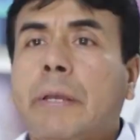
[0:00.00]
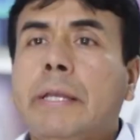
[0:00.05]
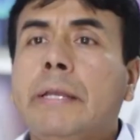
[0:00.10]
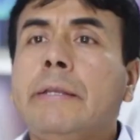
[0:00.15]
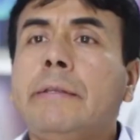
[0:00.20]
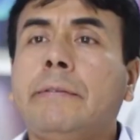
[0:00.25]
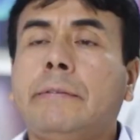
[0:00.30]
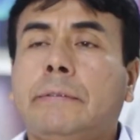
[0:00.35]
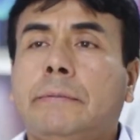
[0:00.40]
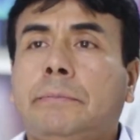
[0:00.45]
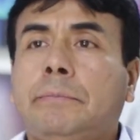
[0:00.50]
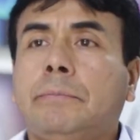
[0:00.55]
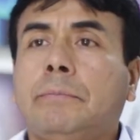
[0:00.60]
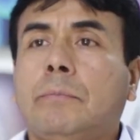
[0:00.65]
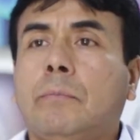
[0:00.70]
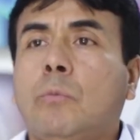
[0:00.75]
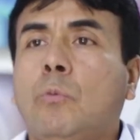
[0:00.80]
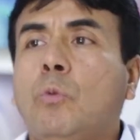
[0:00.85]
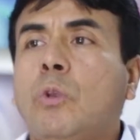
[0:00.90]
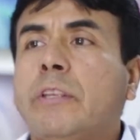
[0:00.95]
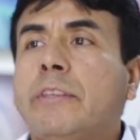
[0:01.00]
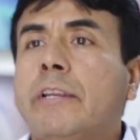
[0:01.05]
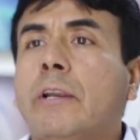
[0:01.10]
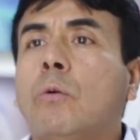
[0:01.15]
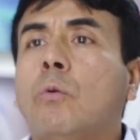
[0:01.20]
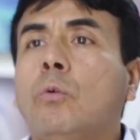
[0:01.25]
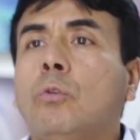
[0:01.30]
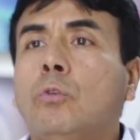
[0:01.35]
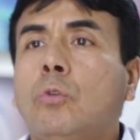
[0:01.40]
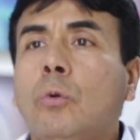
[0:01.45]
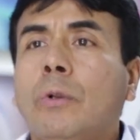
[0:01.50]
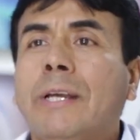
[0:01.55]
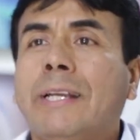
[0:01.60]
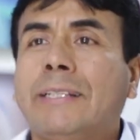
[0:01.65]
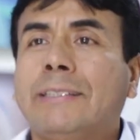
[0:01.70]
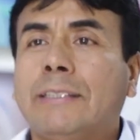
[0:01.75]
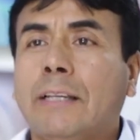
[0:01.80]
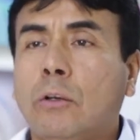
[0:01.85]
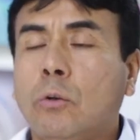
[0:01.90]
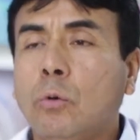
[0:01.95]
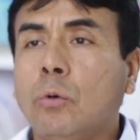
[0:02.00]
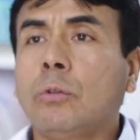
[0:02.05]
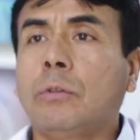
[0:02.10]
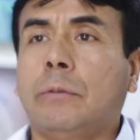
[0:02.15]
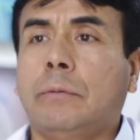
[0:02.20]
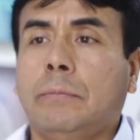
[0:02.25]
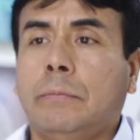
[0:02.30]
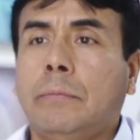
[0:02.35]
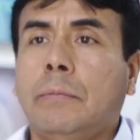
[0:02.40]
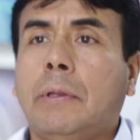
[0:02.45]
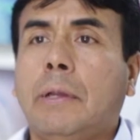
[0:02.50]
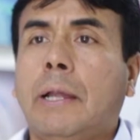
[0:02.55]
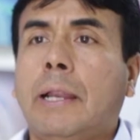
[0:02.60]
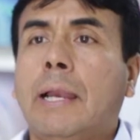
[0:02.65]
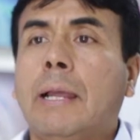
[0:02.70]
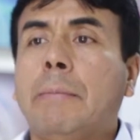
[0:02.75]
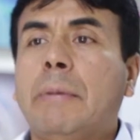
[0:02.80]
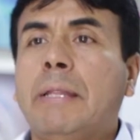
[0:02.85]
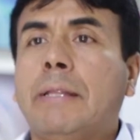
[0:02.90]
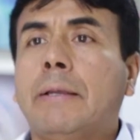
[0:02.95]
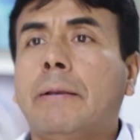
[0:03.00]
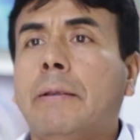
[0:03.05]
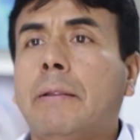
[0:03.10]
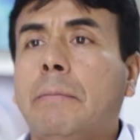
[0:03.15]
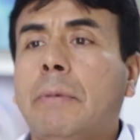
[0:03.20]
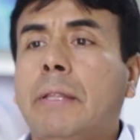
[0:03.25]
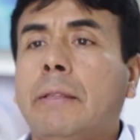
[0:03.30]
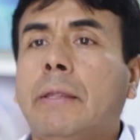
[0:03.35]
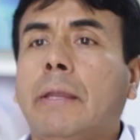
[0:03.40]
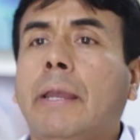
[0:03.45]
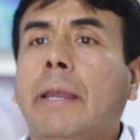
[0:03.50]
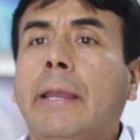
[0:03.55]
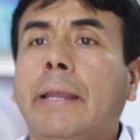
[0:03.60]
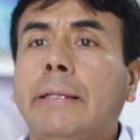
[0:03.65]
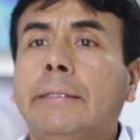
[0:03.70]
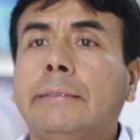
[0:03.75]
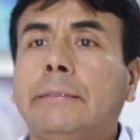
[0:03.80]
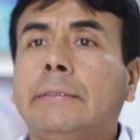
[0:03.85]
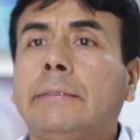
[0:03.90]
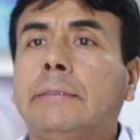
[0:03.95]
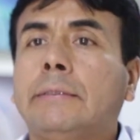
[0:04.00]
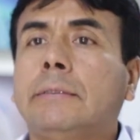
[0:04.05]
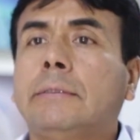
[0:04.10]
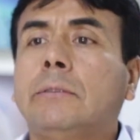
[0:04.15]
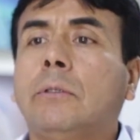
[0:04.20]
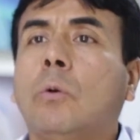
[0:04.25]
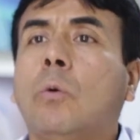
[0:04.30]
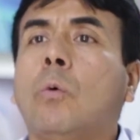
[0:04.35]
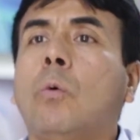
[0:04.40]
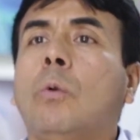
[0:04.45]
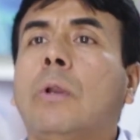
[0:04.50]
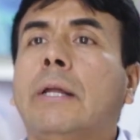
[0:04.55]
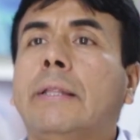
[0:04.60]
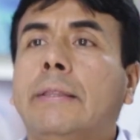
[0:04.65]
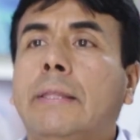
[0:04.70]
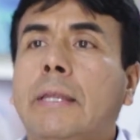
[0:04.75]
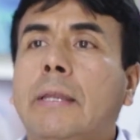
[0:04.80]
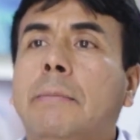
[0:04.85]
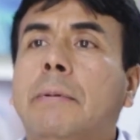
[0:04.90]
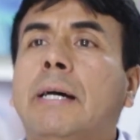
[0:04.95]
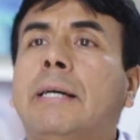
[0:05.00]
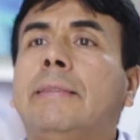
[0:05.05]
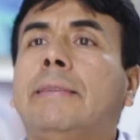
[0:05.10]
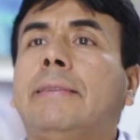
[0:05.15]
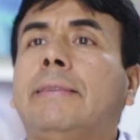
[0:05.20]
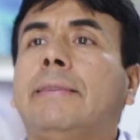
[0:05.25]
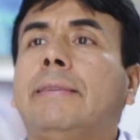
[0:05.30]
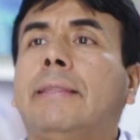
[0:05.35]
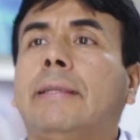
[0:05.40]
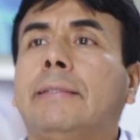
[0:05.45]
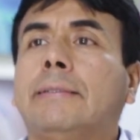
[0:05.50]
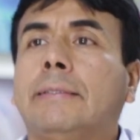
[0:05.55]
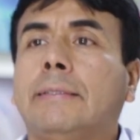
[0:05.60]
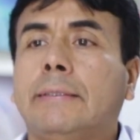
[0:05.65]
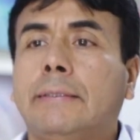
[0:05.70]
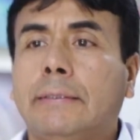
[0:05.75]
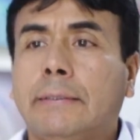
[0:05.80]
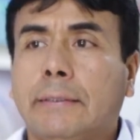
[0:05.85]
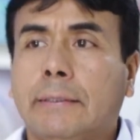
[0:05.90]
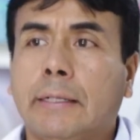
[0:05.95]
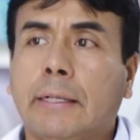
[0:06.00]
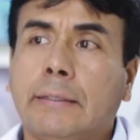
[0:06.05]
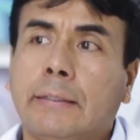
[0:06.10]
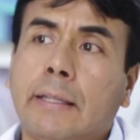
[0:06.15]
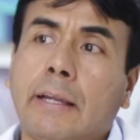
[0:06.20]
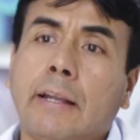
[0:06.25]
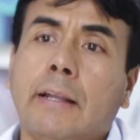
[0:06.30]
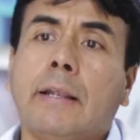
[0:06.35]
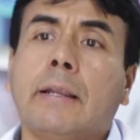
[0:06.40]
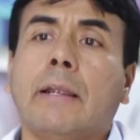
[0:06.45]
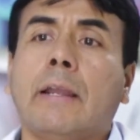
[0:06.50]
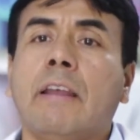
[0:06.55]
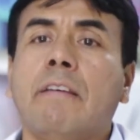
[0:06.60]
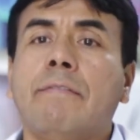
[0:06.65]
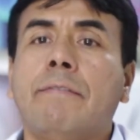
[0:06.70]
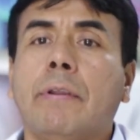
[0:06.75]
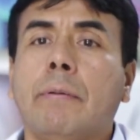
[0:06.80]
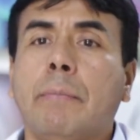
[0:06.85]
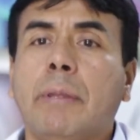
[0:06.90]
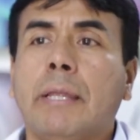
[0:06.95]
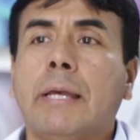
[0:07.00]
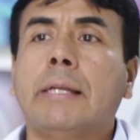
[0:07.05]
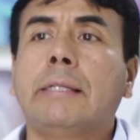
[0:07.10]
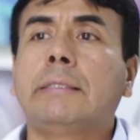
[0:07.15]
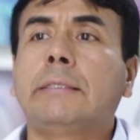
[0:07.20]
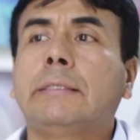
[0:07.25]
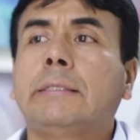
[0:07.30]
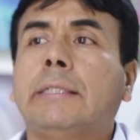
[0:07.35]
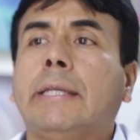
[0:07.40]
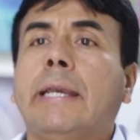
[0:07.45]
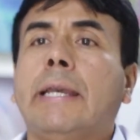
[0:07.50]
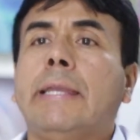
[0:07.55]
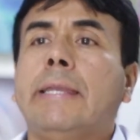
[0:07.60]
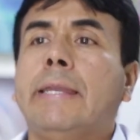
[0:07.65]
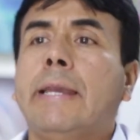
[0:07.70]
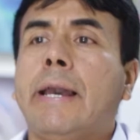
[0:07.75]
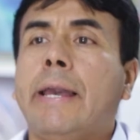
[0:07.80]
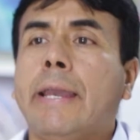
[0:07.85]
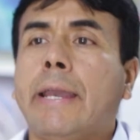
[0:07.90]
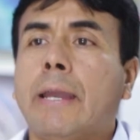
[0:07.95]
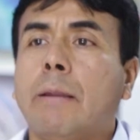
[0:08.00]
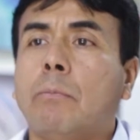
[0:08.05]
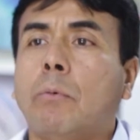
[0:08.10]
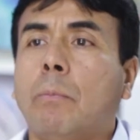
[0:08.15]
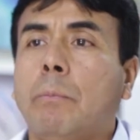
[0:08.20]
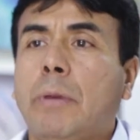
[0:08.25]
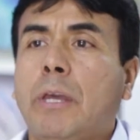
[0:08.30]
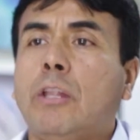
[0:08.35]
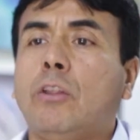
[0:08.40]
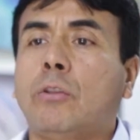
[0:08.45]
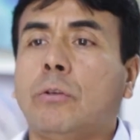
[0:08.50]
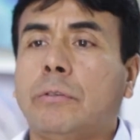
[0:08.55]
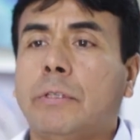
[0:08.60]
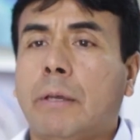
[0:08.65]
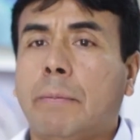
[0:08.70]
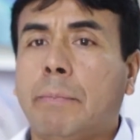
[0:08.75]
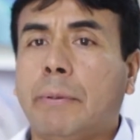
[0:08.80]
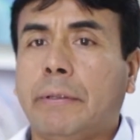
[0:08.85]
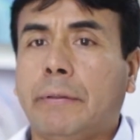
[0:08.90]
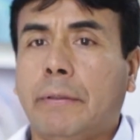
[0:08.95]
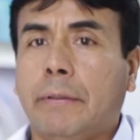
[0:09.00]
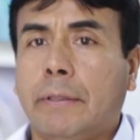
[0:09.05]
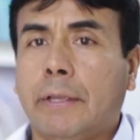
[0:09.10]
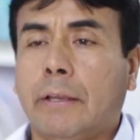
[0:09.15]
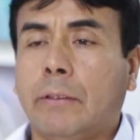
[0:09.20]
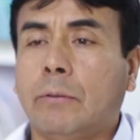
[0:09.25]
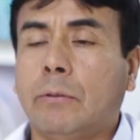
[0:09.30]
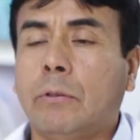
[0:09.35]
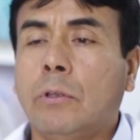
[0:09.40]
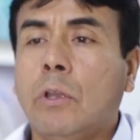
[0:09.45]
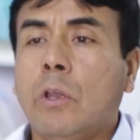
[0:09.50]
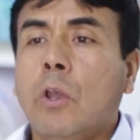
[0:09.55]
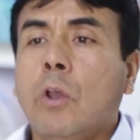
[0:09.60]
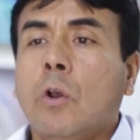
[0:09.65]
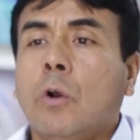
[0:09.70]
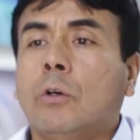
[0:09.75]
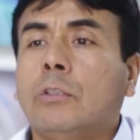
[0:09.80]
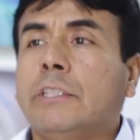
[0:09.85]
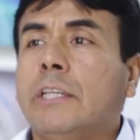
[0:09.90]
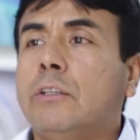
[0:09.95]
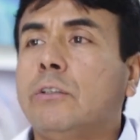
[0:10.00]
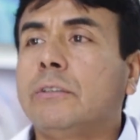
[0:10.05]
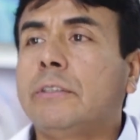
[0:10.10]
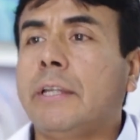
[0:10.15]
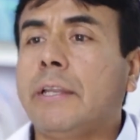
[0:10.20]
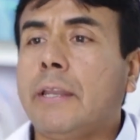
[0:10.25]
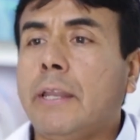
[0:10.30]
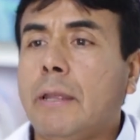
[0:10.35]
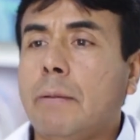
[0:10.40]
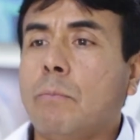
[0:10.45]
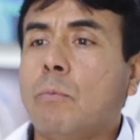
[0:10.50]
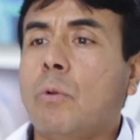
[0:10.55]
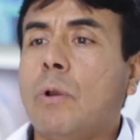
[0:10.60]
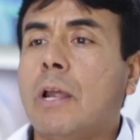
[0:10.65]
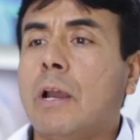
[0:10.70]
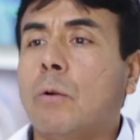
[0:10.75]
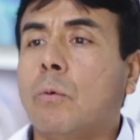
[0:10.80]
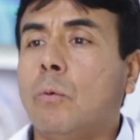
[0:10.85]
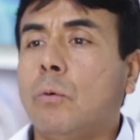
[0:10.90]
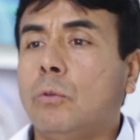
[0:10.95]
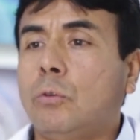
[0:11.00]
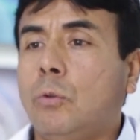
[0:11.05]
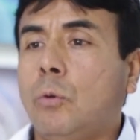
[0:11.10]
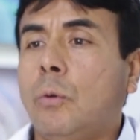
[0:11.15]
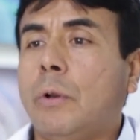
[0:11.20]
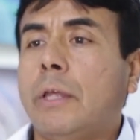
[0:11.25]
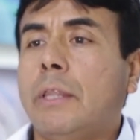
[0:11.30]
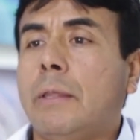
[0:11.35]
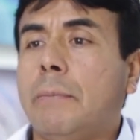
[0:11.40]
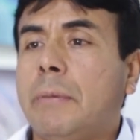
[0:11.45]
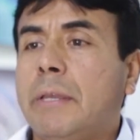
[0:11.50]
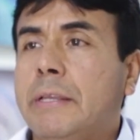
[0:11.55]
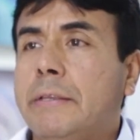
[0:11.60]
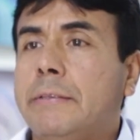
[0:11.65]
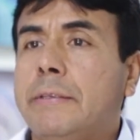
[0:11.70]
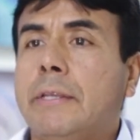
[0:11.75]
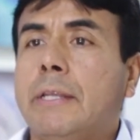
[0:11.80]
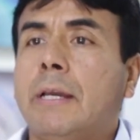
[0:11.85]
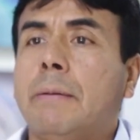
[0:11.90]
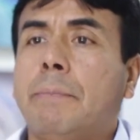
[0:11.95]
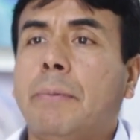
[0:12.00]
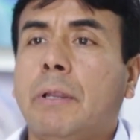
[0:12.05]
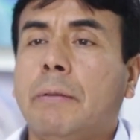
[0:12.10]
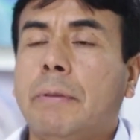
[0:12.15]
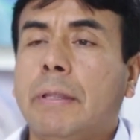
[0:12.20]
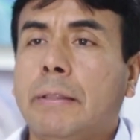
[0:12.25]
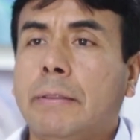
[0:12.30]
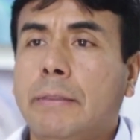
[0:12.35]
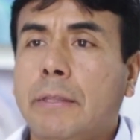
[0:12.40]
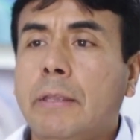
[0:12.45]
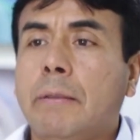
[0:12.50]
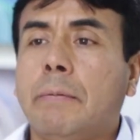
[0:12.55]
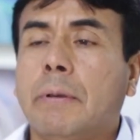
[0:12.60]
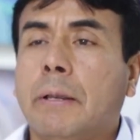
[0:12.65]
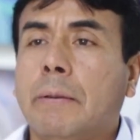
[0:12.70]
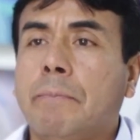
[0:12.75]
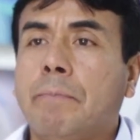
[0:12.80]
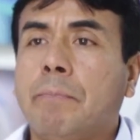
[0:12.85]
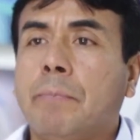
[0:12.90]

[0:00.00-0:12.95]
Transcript: país, nuestra cultura de salud lamentablemente es curativa, tratar enfermedades que ya en el momento se han presentado. O sea, no tenemos la cultura de medicina preventiva.